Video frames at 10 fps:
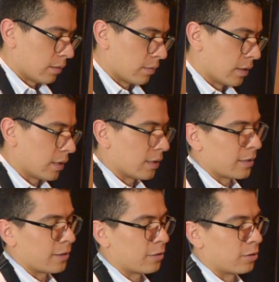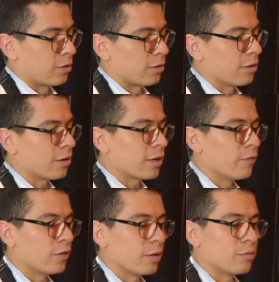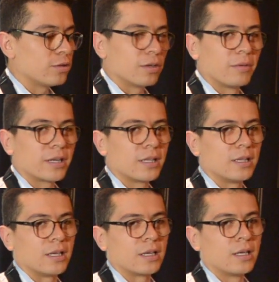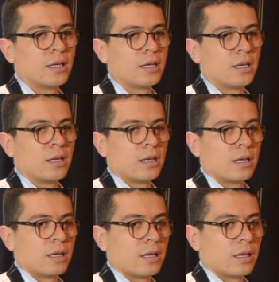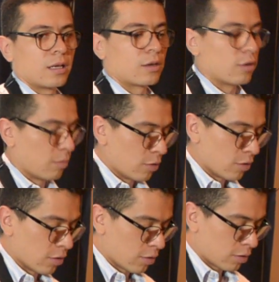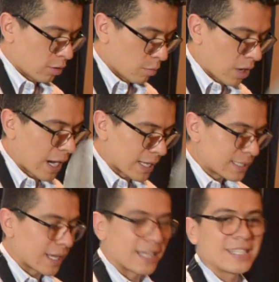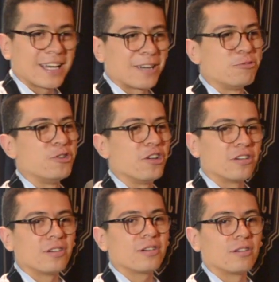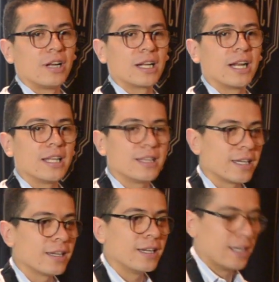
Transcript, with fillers: Eh, yo, creo que influye mucho el bartender. Cómo, cómo haga esa, esa unión con el cliente.